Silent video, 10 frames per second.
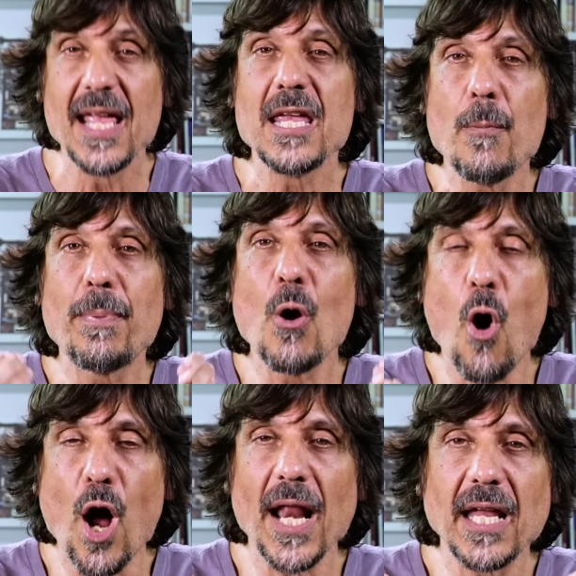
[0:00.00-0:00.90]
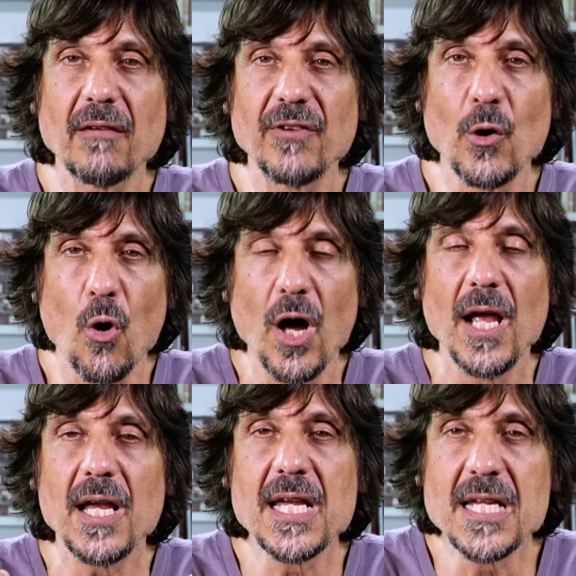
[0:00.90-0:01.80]
E o pior é que virou
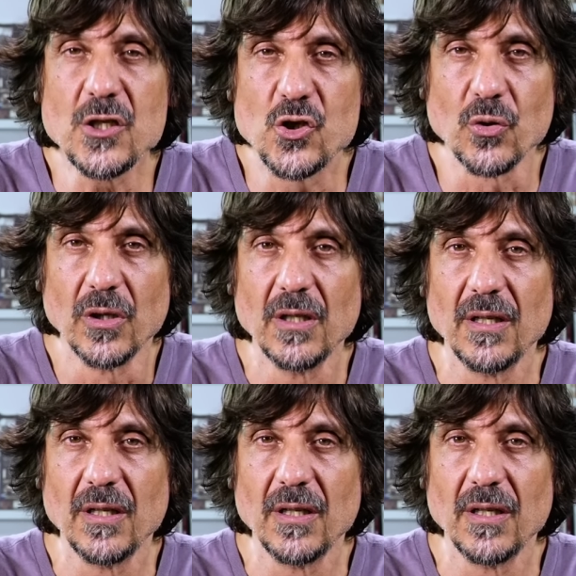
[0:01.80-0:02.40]
índio,